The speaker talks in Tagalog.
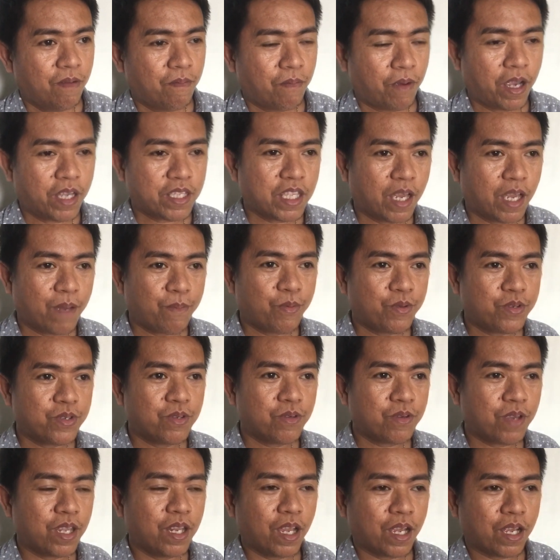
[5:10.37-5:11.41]
Pagkatapos
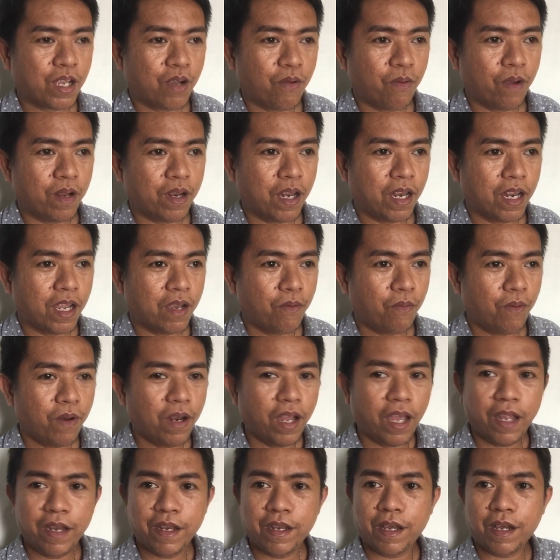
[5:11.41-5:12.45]
ng ginagawa nila,
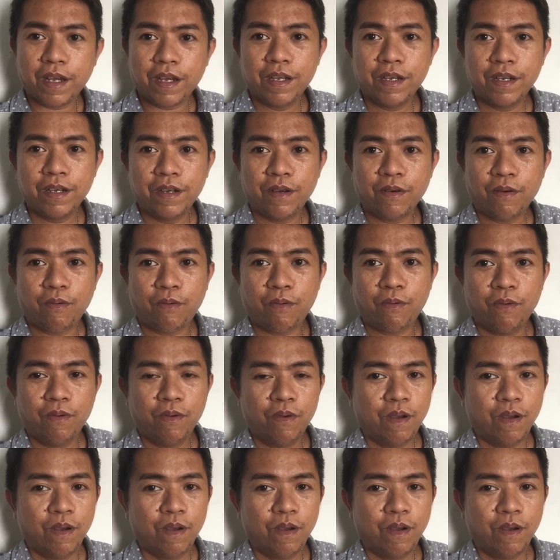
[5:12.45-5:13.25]
wala na. Oh.